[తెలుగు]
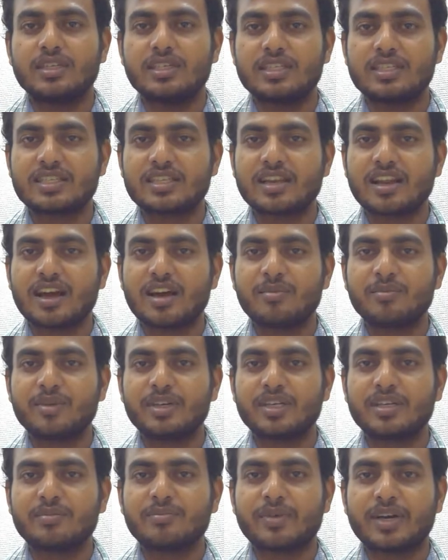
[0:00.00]

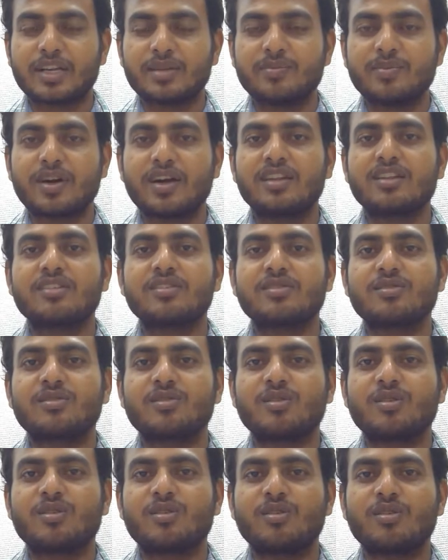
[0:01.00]
ఇస్లామిక్
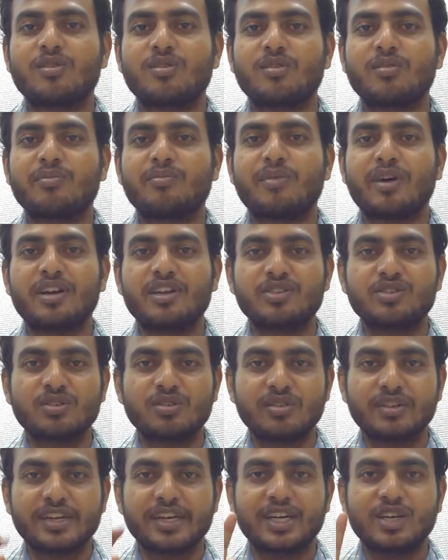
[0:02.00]
పరిపాలనలో
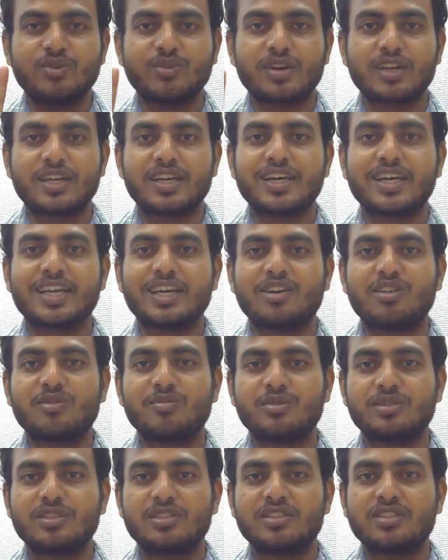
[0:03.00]
మనుషులను రెండు వర్గాలుగా
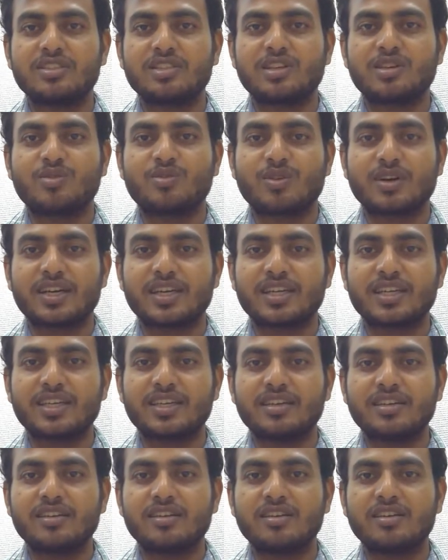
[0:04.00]
విభజించారు ఒకటి
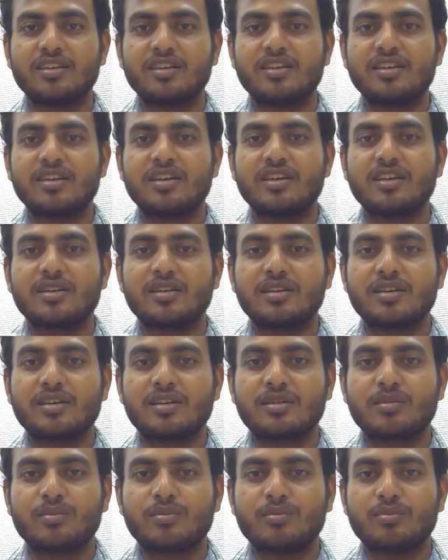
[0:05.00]

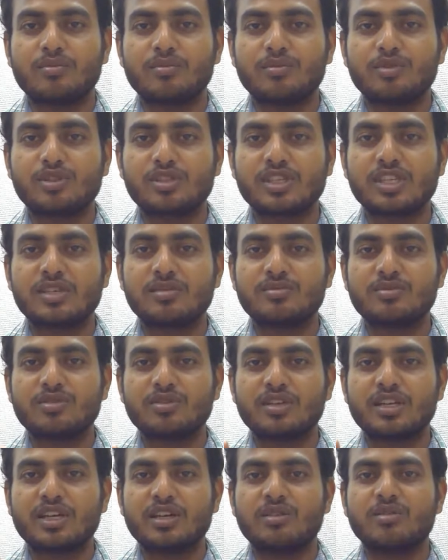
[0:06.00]
ముస్లిమ్స్
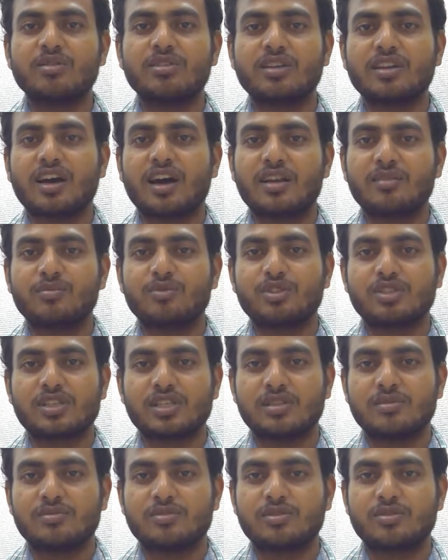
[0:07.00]
రెండోది నాన్
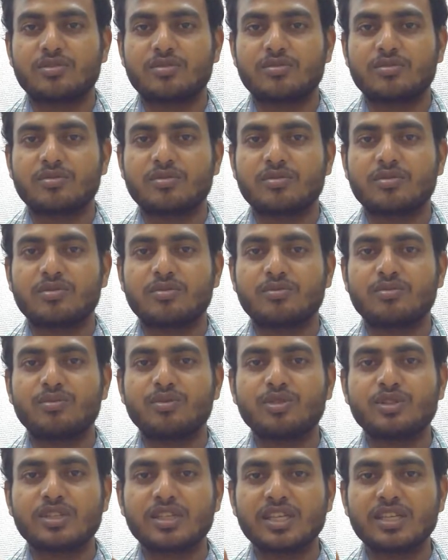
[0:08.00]
ముస్లిమ్స్
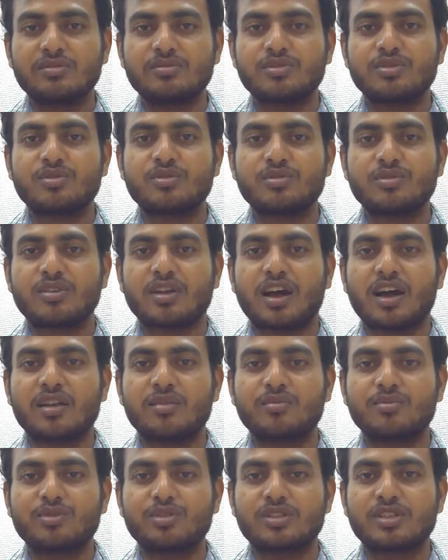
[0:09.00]
ముస్లిమ్స్ నాన్
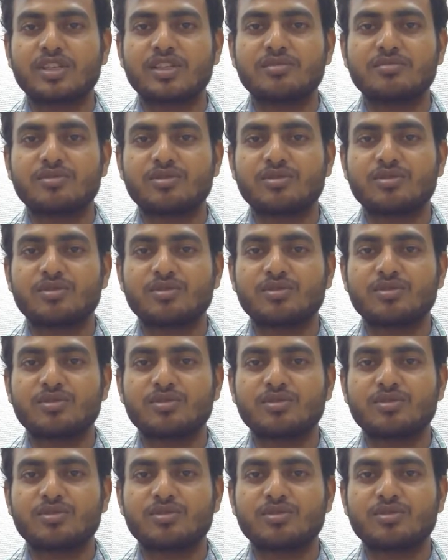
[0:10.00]
ముస్లిమ్స్